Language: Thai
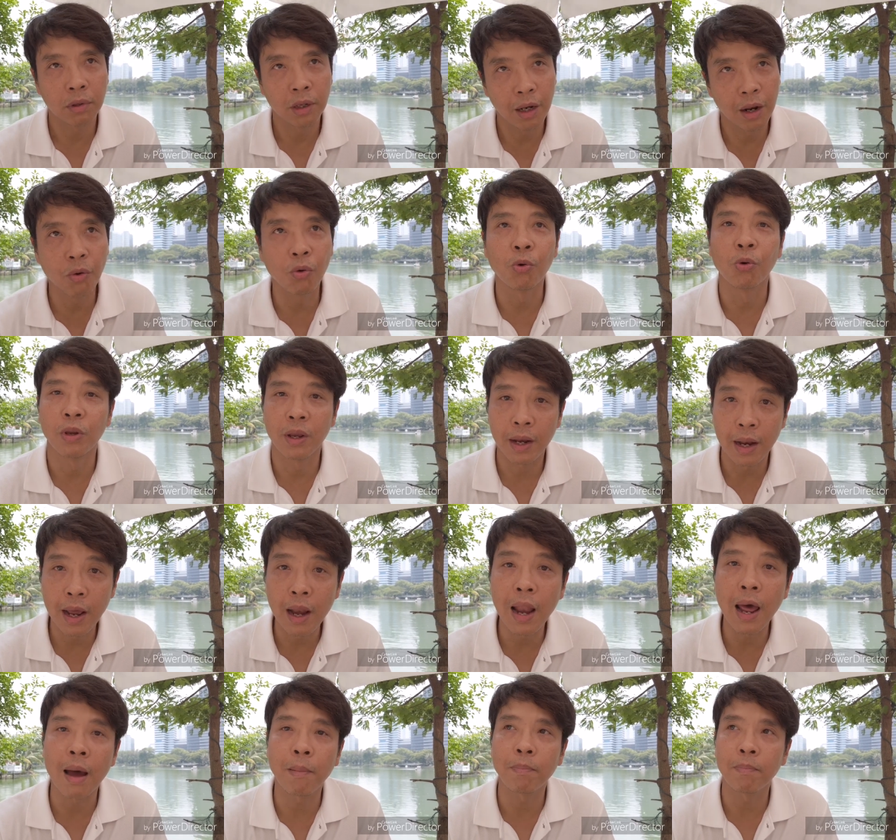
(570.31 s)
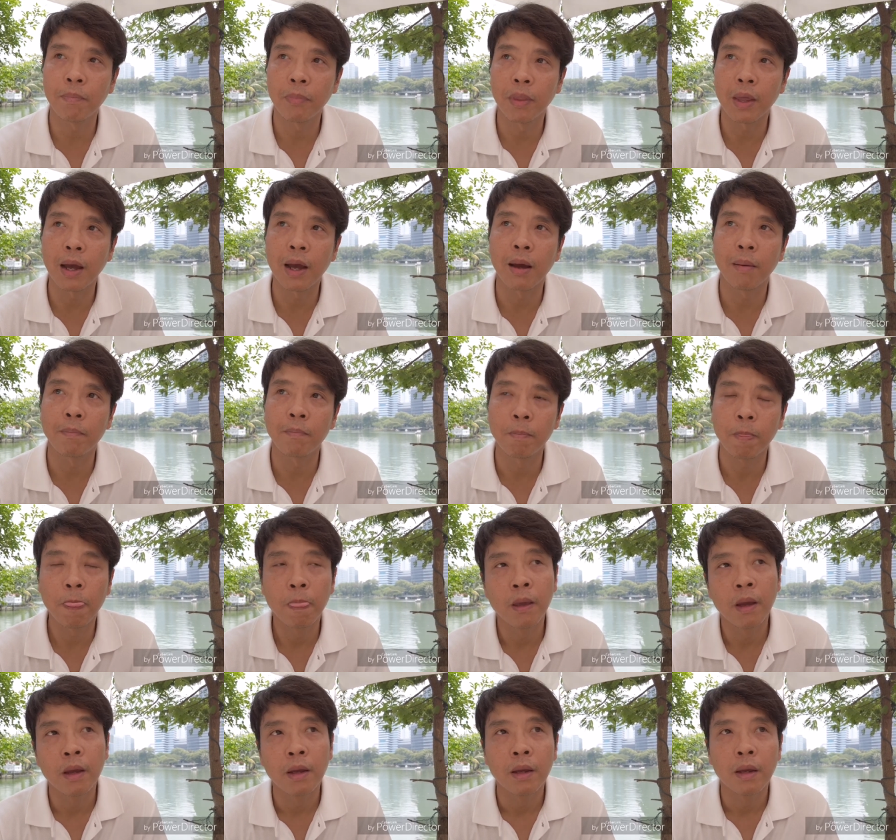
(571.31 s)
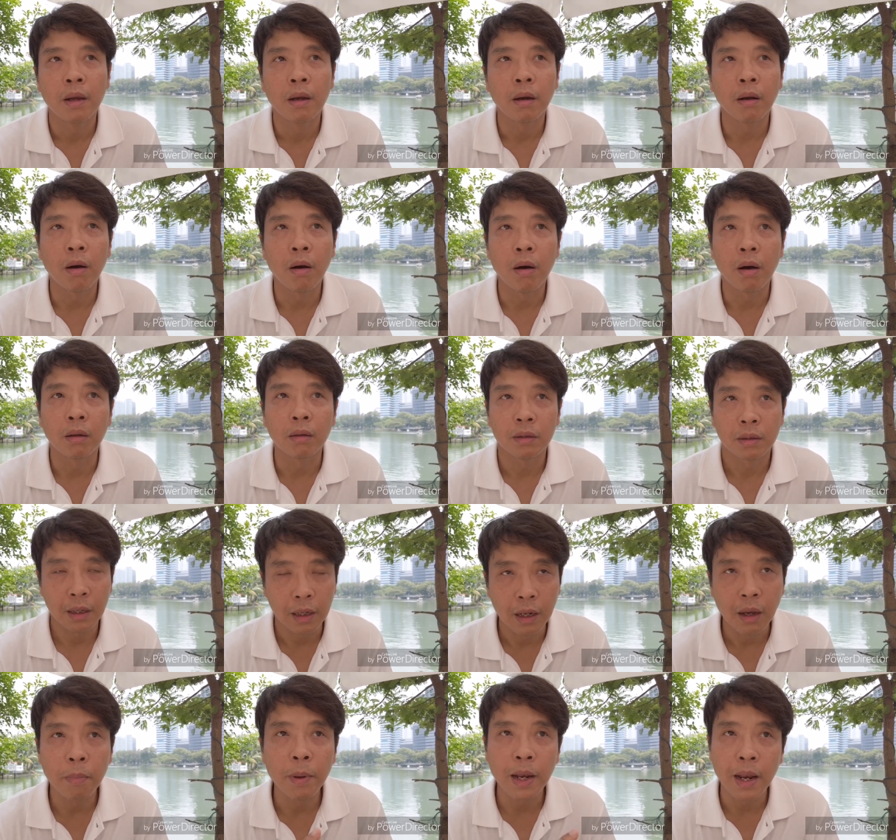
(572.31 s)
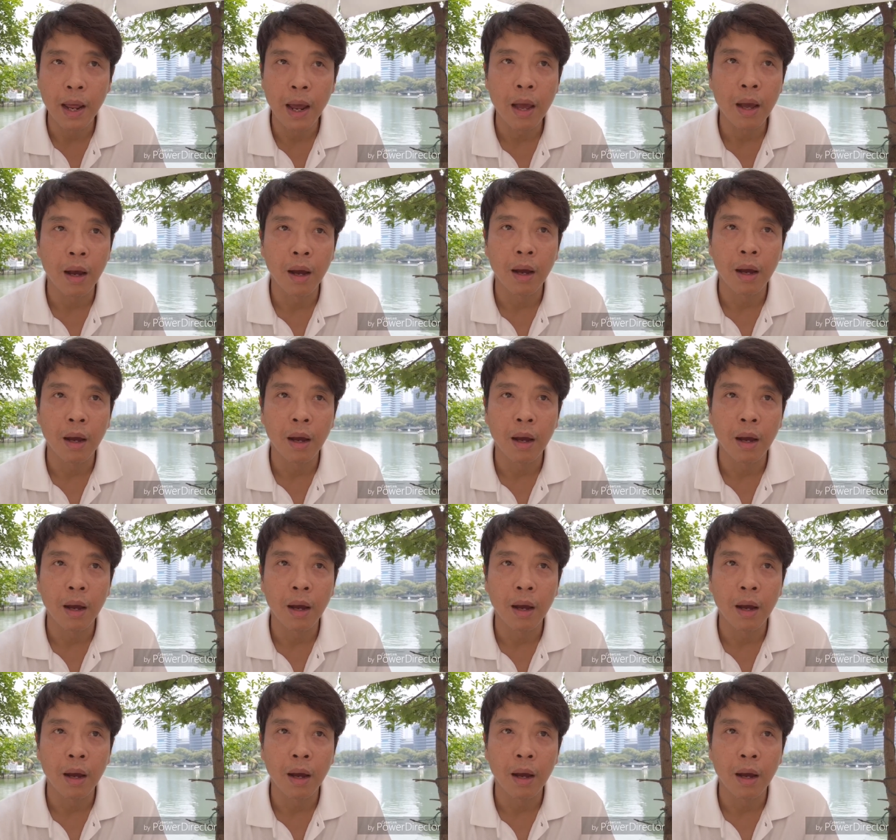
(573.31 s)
ที่เราควรจะได้รับนะครับก็แต่ถ้าเป็น